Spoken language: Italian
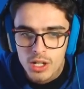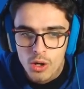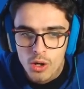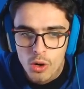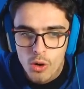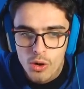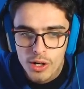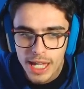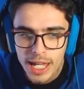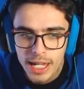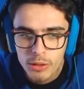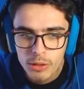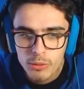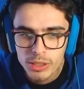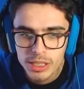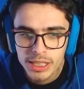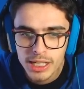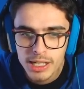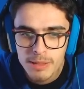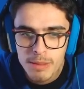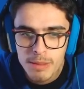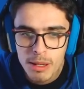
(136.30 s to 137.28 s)
Ok,
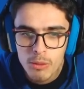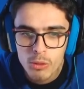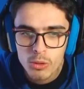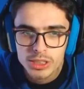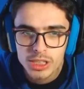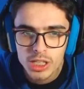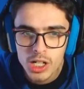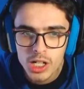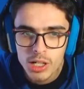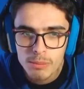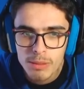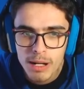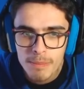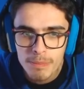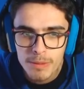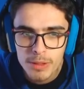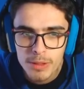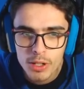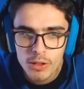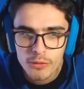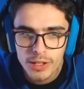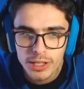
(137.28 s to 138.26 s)
quindi claimiamo questa roba,
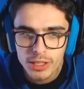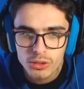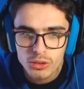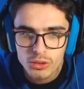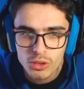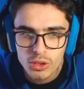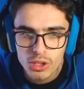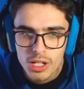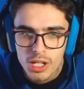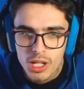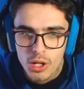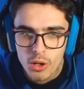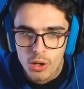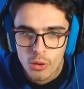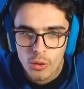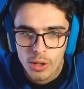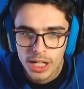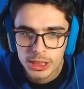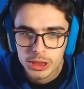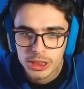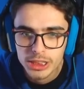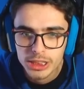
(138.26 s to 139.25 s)
abbiamo fatto.
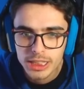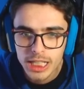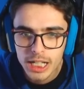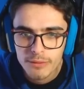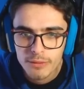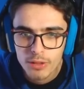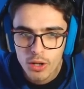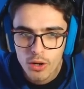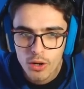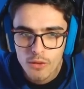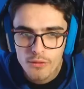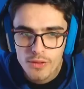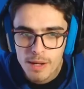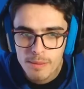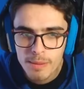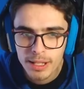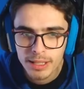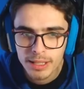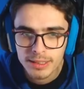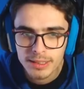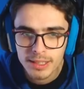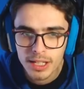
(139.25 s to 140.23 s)
Ora ci serve
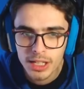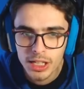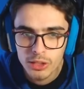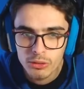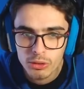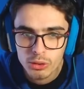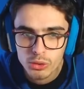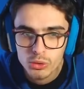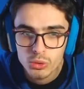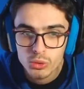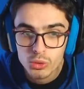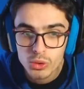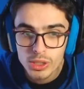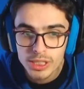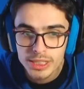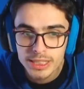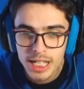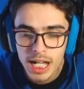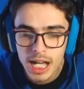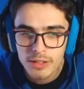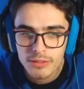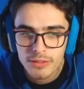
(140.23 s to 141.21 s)
ovviamente il return to
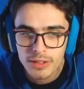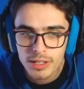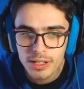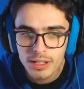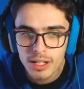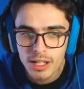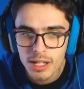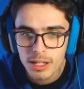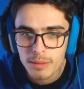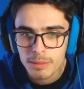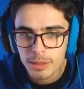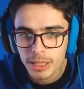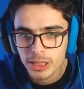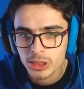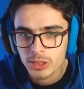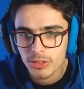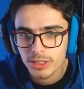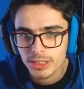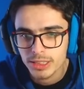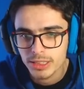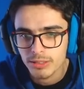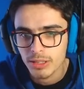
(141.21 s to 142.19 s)
receiver, eh, perché
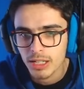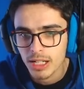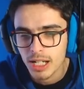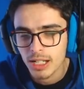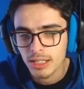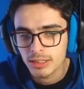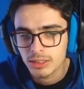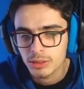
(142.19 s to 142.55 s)
c'è sia ah,